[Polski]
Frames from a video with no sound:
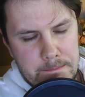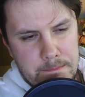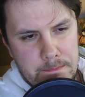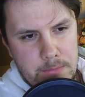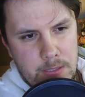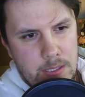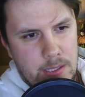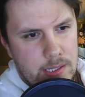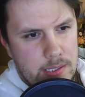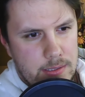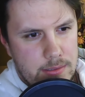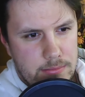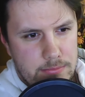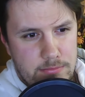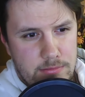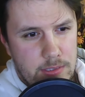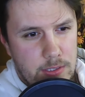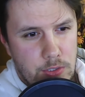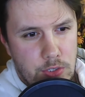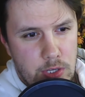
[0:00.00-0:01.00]
jak
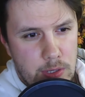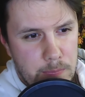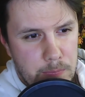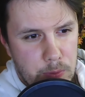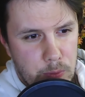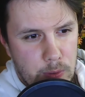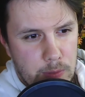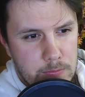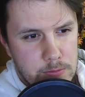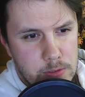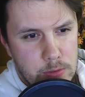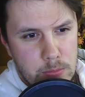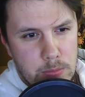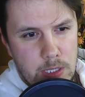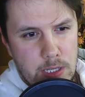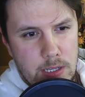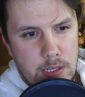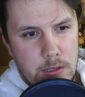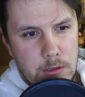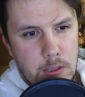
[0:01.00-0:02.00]
nigdzie nie byłem. W sumie
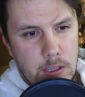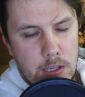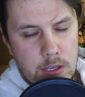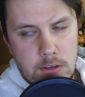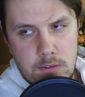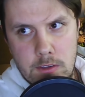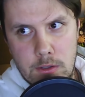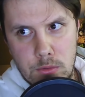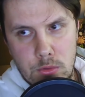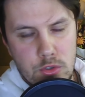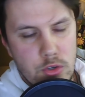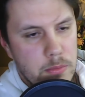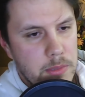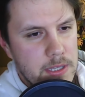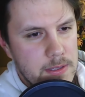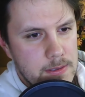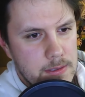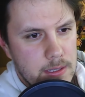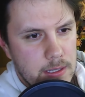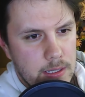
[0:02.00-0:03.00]
ja aż w tak dużo
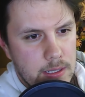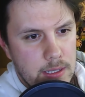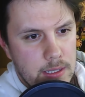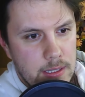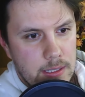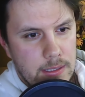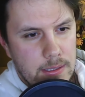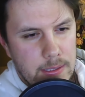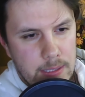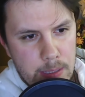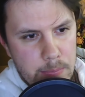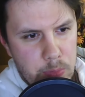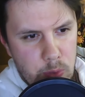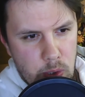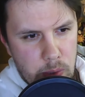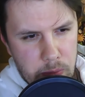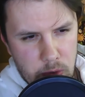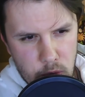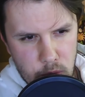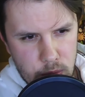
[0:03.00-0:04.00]
miejscach nie
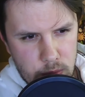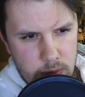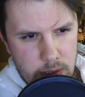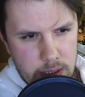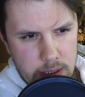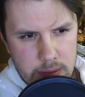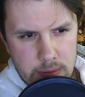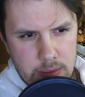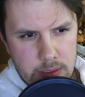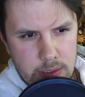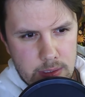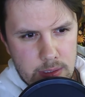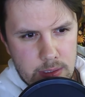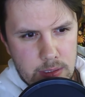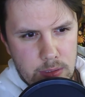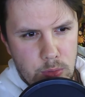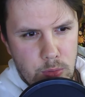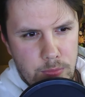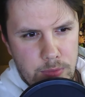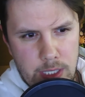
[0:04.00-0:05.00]
byłem ogólnie.
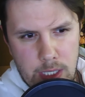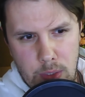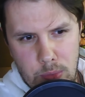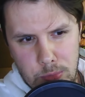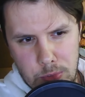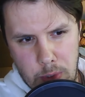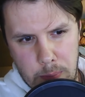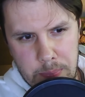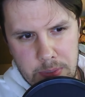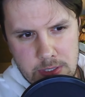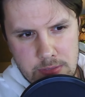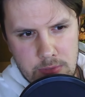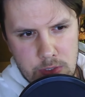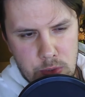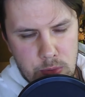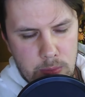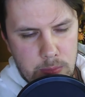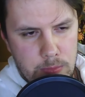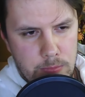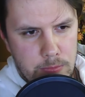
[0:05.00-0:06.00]
Głównie Europę
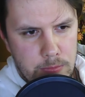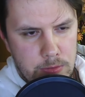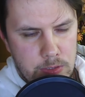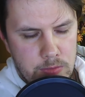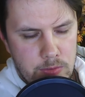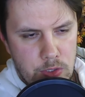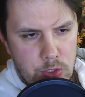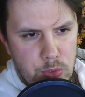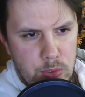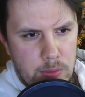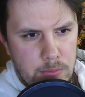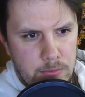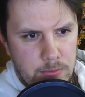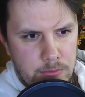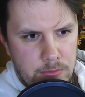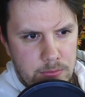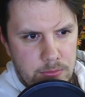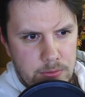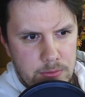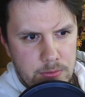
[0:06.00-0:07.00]
zwiedziłem, zwiedziłem
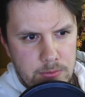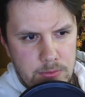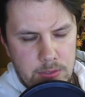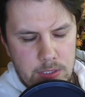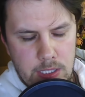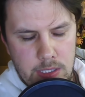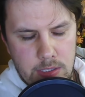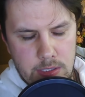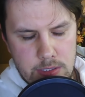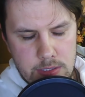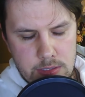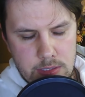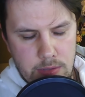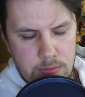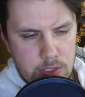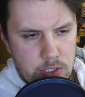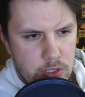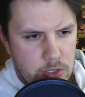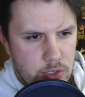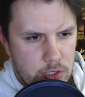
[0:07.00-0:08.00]
w jedne z
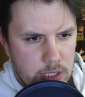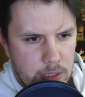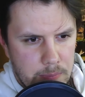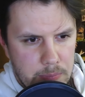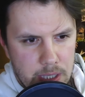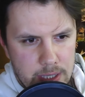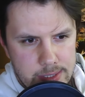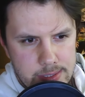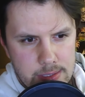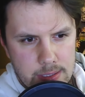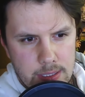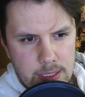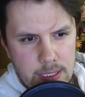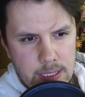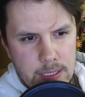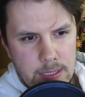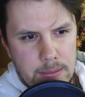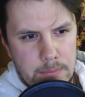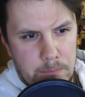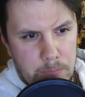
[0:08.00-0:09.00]
najważniejszych tam miast.
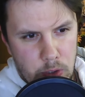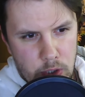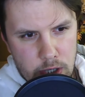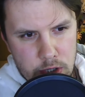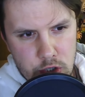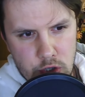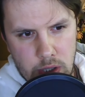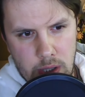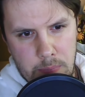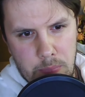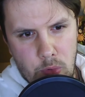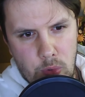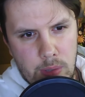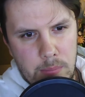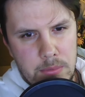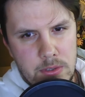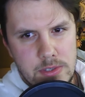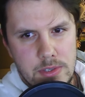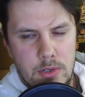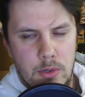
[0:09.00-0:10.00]
Moja żona
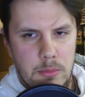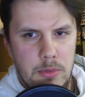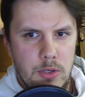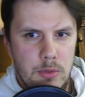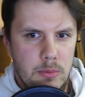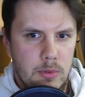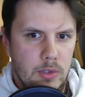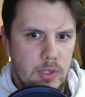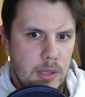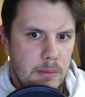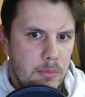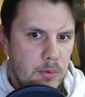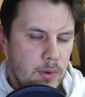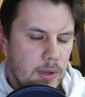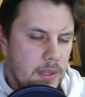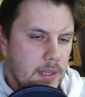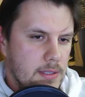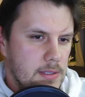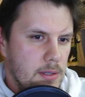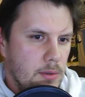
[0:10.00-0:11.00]
mogłaby zrobić, bo ona była
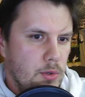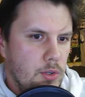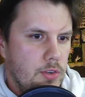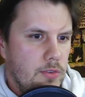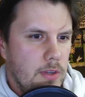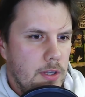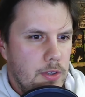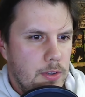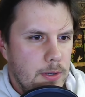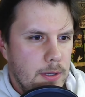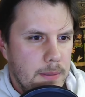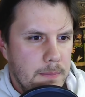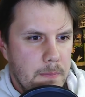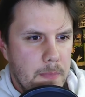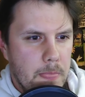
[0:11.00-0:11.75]
na całym świecie.